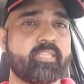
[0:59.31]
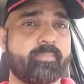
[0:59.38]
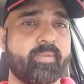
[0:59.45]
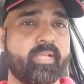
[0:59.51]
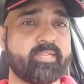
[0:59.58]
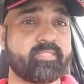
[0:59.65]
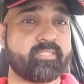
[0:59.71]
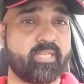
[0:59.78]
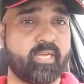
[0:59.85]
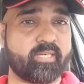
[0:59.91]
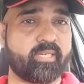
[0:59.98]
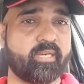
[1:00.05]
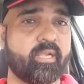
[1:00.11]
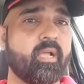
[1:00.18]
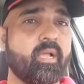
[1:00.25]
சப்ளையர்ஸ்
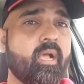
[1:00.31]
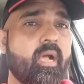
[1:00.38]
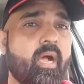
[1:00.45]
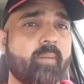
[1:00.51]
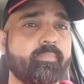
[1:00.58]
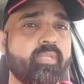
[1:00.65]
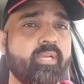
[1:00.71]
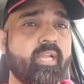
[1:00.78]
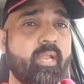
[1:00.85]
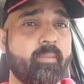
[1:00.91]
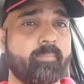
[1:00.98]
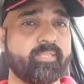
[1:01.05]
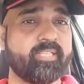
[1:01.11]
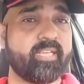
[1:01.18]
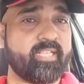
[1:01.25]
டாக்டர்
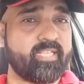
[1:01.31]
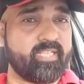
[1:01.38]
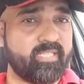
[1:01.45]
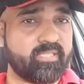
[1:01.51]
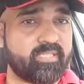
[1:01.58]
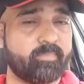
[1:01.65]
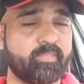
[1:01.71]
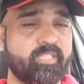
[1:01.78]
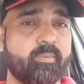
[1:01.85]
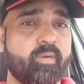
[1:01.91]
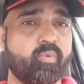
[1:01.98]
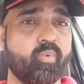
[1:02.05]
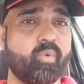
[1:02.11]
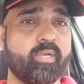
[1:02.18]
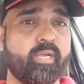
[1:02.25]
அப்துல்லால் பதர் இது
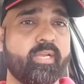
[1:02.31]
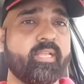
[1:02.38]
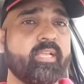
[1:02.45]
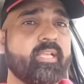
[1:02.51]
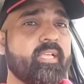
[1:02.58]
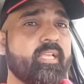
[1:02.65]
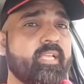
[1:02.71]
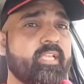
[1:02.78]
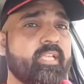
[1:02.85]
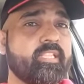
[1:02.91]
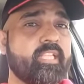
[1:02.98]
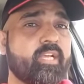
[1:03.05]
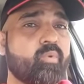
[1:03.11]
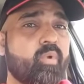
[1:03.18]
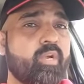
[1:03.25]
சம்பந்தமாக கூறுகையில்
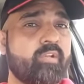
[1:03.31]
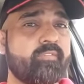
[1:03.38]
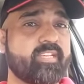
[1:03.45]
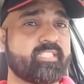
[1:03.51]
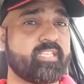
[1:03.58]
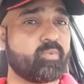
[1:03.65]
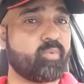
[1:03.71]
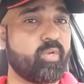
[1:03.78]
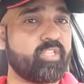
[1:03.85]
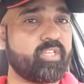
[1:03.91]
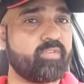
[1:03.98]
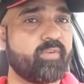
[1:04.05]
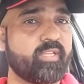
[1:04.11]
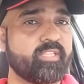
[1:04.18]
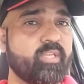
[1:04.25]
இந்த கொரோனா வேக்சின்
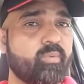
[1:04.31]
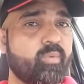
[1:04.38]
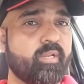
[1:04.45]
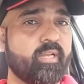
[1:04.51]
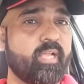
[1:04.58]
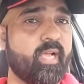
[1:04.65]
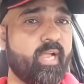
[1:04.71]
கொய்த்துக்கு வந்த உடனே